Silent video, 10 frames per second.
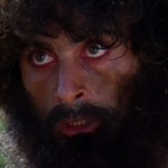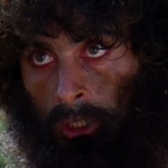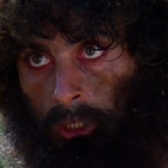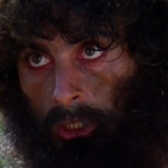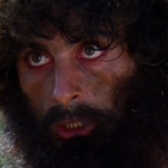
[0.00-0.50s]

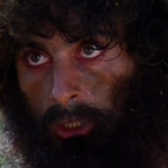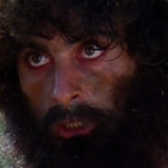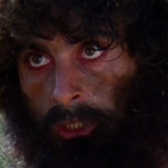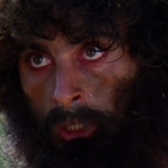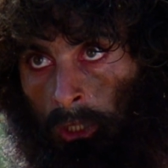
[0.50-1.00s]

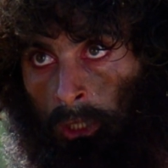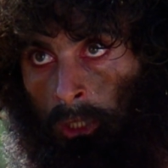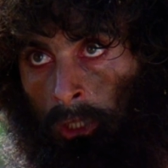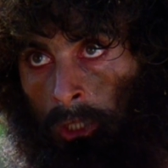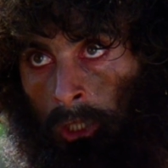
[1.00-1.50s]
పరిగెత్తుకుంటూ
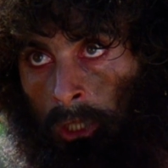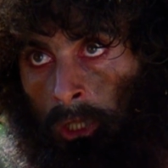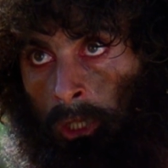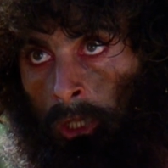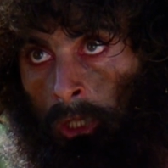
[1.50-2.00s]
వచ్చి
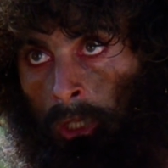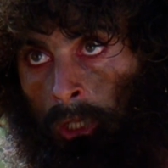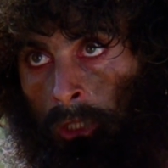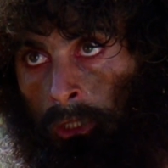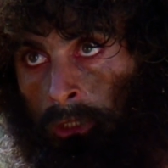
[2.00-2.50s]
ఏసయ్య
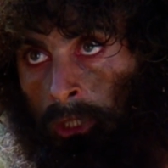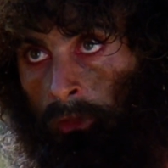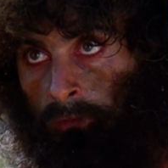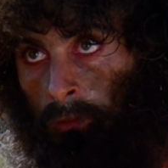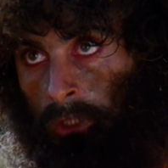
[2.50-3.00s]
ముందు
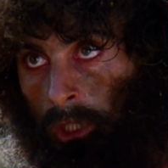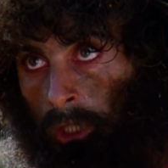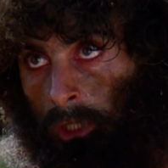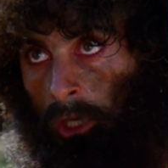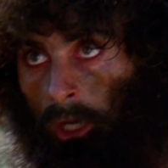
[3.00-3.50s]
సాష్టాంగ
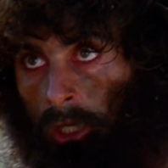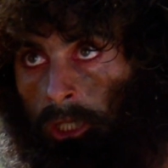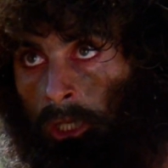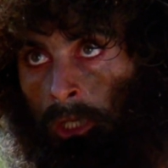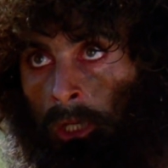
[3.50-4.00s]

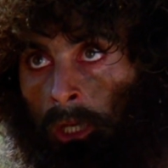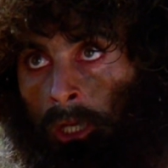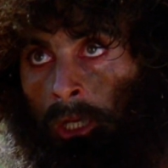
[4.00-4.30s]
నమస్కారం చేసి